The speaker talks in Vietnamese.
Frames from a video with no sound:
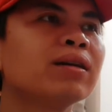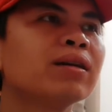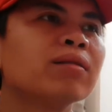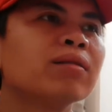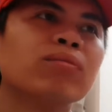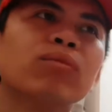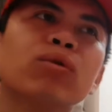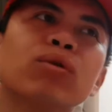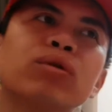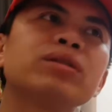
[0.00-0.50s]

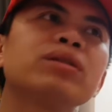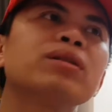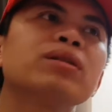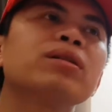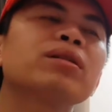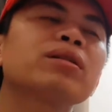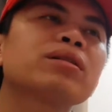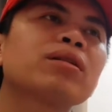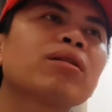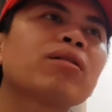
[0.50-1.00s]
mua
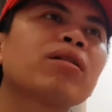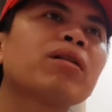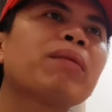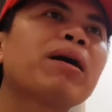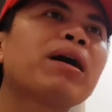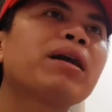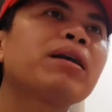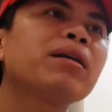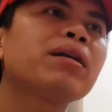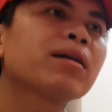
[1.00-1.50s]
trước sau đấy
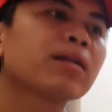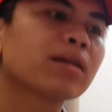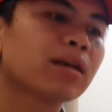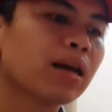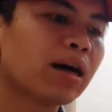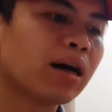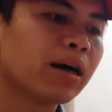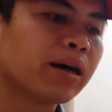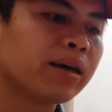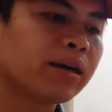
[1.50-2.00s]
bán được
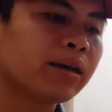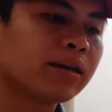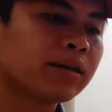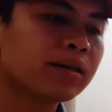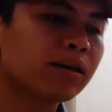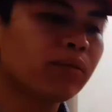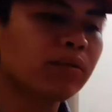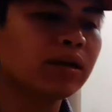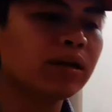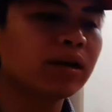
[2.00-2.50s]
lời
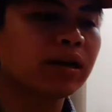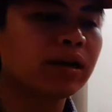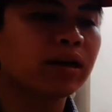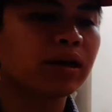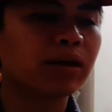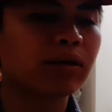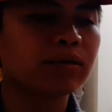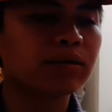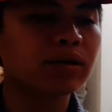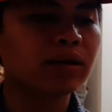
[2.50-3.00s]
giống như cái
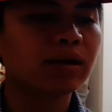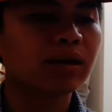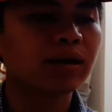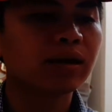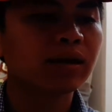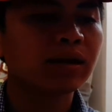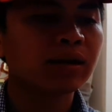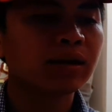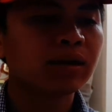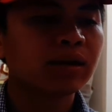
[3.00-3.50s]
kiểu như
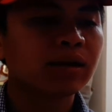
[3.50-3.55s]
là